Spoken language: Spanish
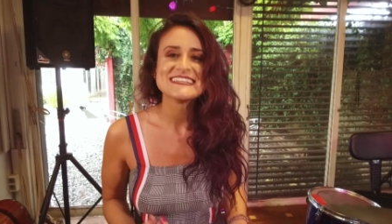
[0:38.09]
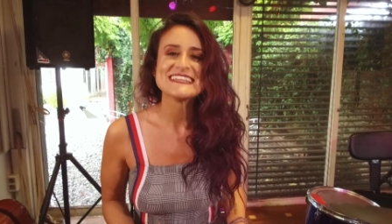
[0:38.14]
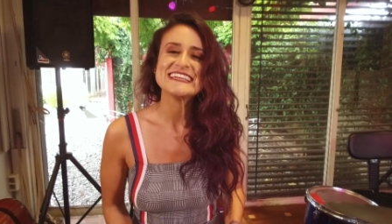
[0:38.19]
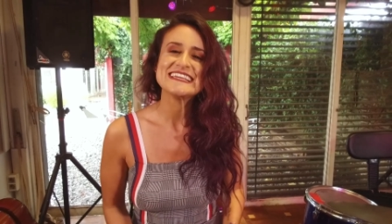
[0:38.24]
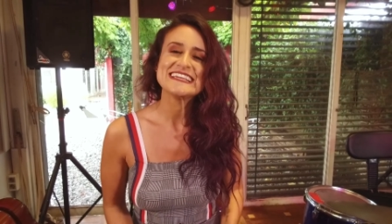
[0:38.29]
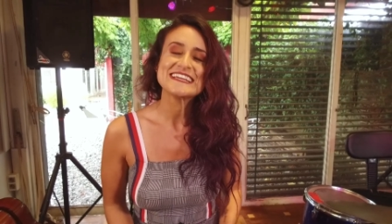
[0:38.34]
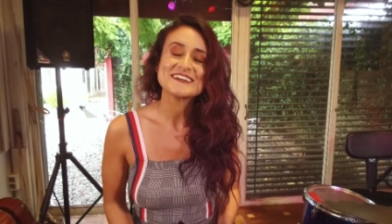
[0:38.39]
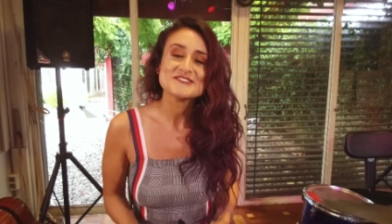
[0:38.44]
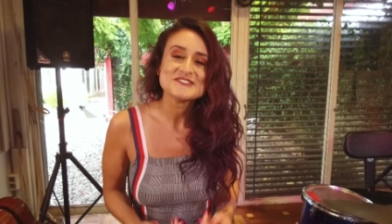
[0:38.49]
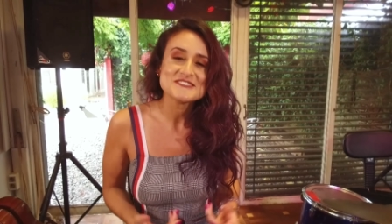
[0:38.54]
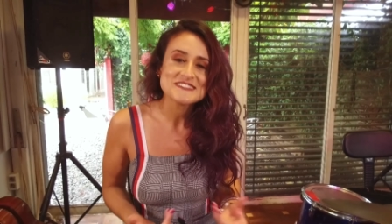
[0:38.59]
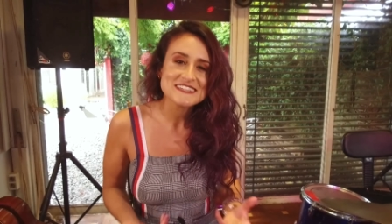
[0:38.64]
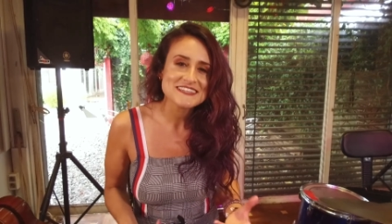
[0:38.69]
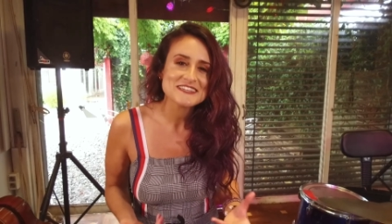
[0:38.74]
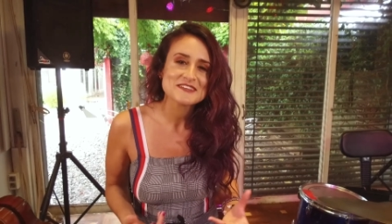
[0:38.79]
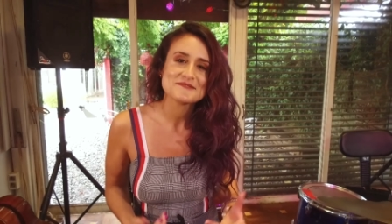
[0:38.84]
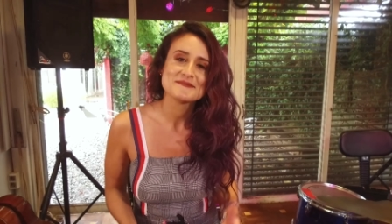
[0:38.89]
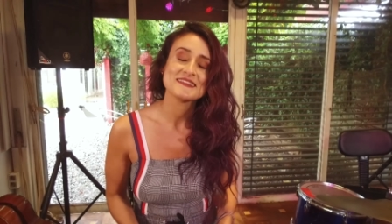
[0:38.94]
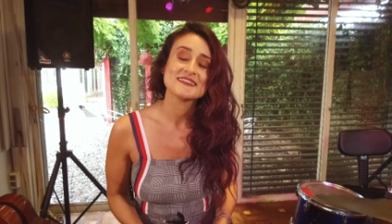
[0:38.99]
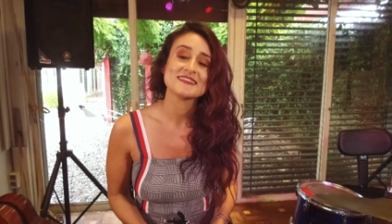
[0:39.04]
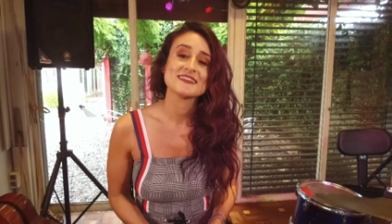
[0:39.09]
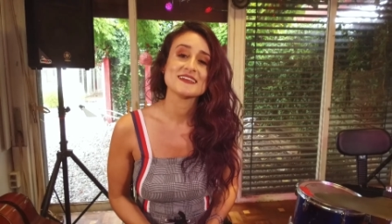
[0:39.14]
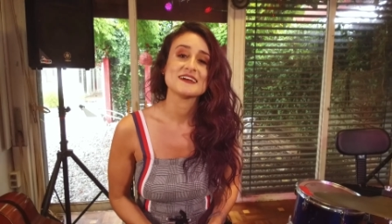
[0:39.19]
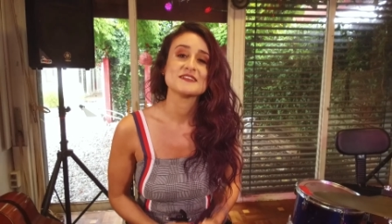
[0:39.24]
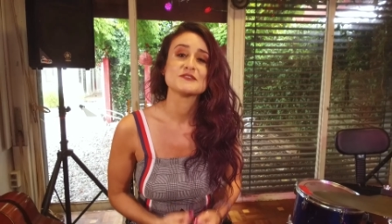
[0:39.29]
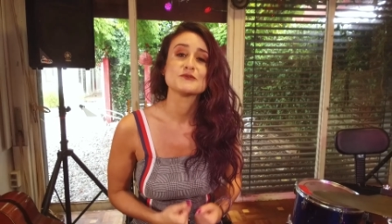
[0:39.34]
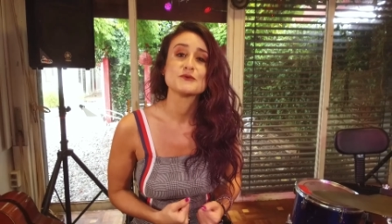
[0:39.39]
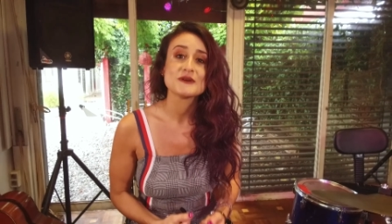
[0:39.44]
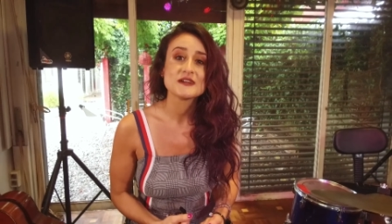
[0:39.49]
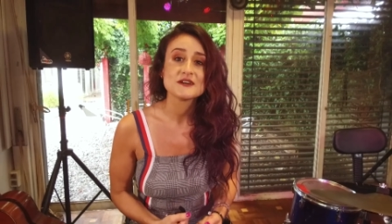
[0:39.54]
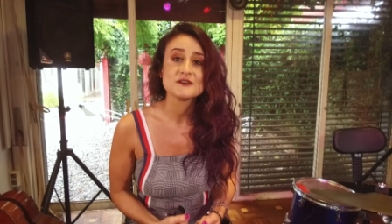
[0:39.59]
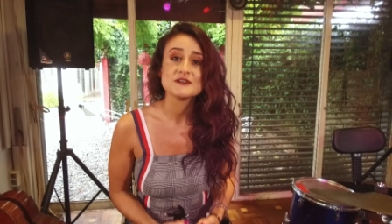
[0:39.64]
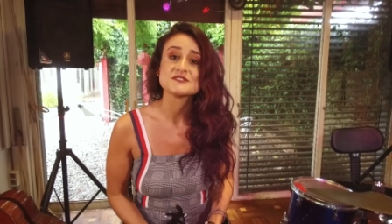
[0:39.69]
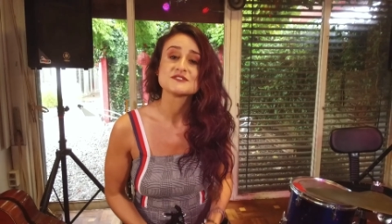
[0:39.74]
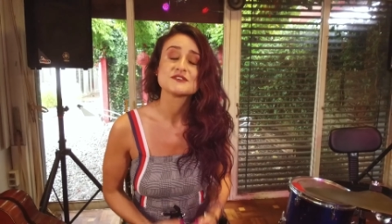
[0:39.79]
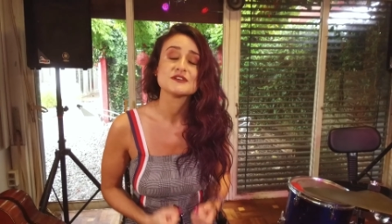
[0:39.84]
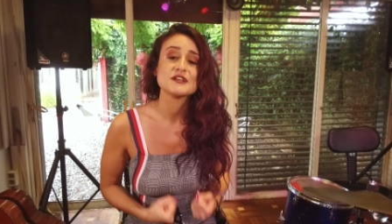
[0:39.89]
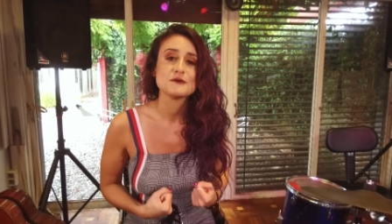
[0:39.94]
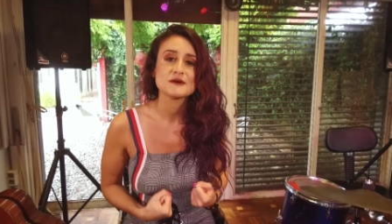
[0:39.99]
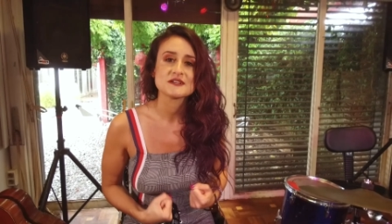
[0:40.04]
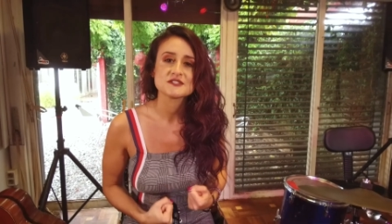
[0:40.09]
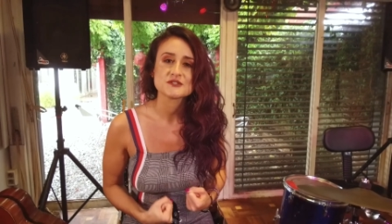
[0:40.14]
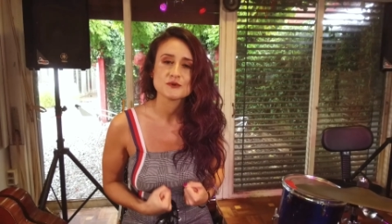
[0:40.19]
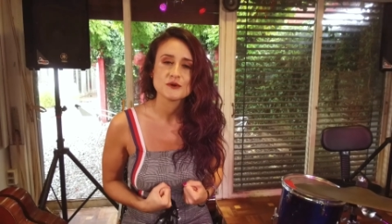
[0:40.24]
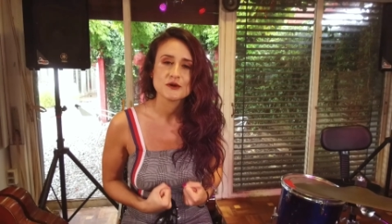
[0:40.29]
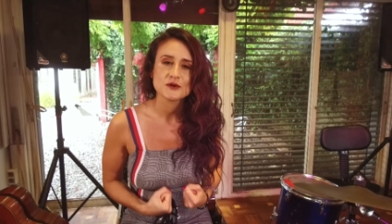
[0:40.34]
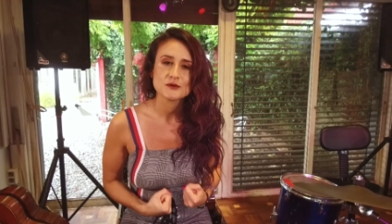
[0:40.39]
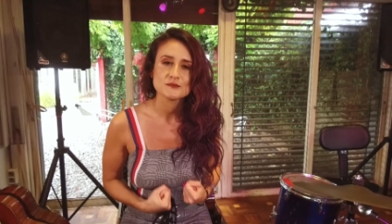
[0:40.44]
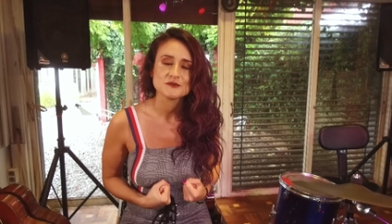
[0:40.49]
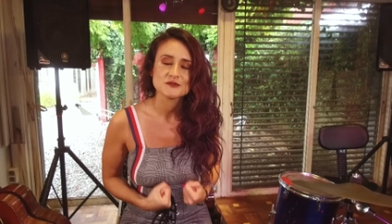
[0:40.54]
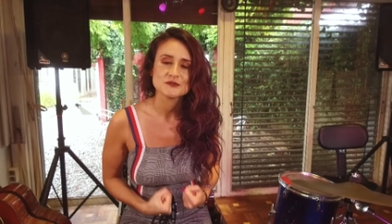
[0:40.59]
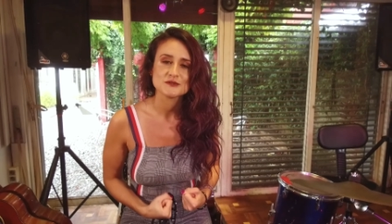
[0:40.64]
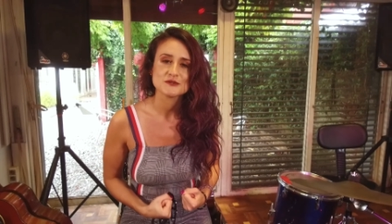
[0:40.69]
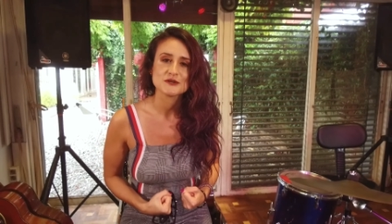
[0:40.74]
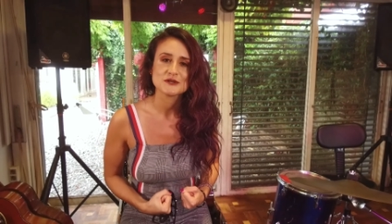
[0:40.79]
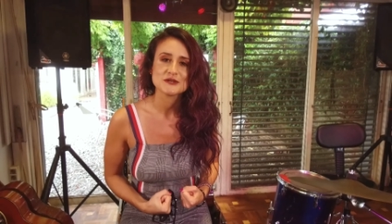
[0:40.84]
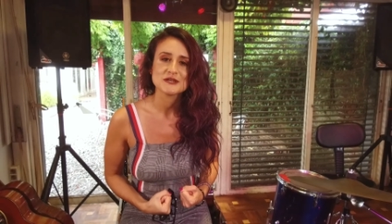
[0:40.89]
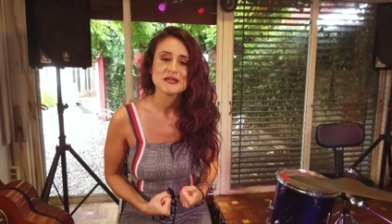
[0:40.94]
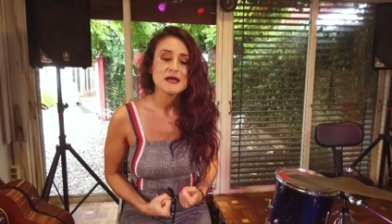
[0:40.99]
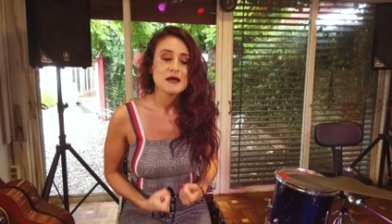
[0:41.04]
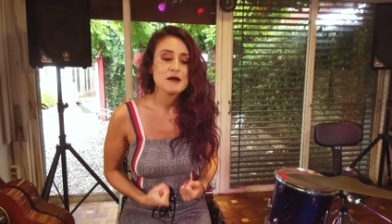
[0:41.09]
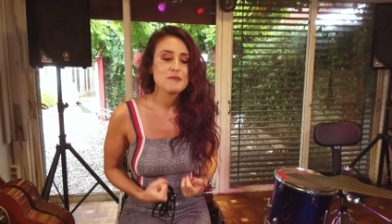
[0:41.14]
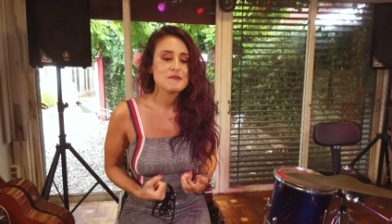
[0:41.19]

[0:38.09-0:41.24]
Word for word: inconscientemente a tu ego eso le va a ayudar un montón